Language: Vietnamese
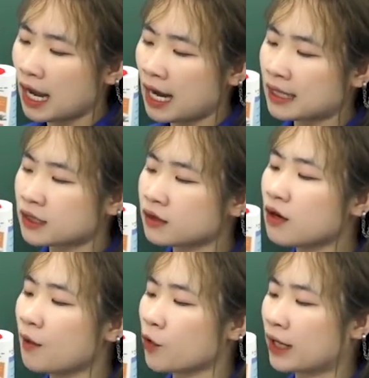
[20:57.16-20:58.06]
là
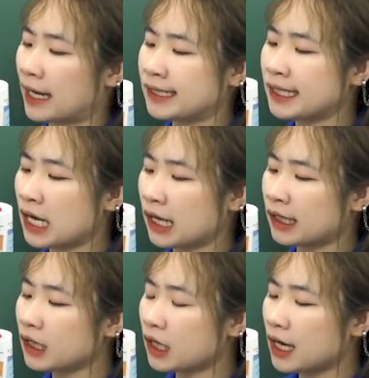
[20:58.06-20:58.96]
sửa một cái gì
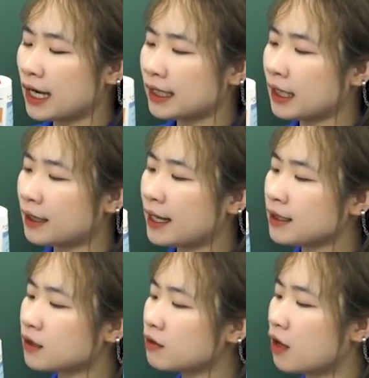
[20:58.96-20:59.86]
đấy. Thì ở đây
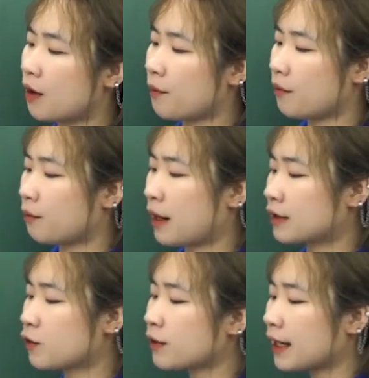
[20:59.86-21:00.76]
sửa mà
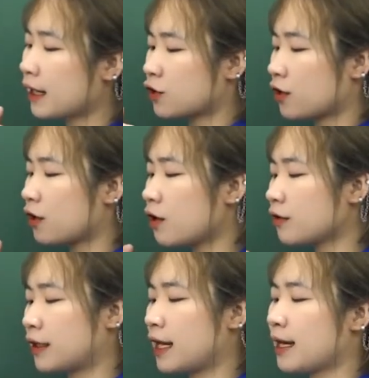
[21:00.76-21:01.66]
chỗ này là chọn ơ
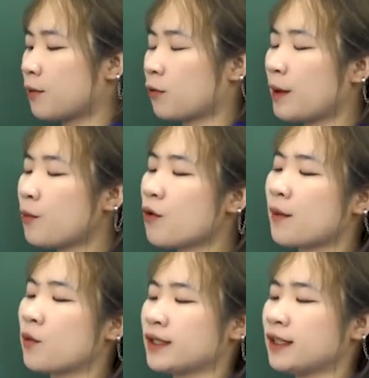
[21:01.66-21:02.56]
thì đây là một bắt buộc là
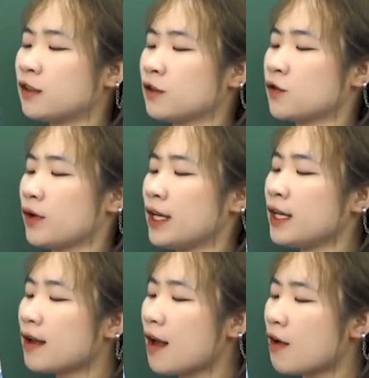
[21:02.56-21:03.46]
một danh từ số
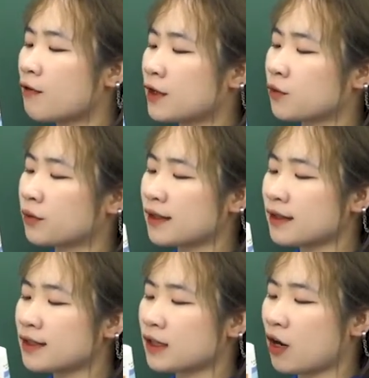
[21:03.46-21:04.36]
ít và chúng ta
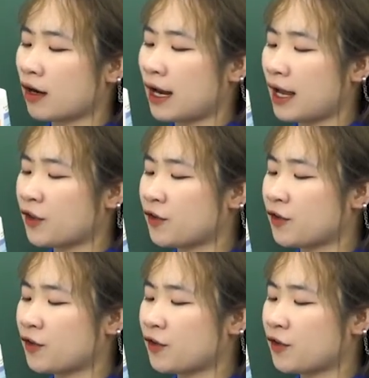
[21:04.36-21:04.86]
chỉ còn lại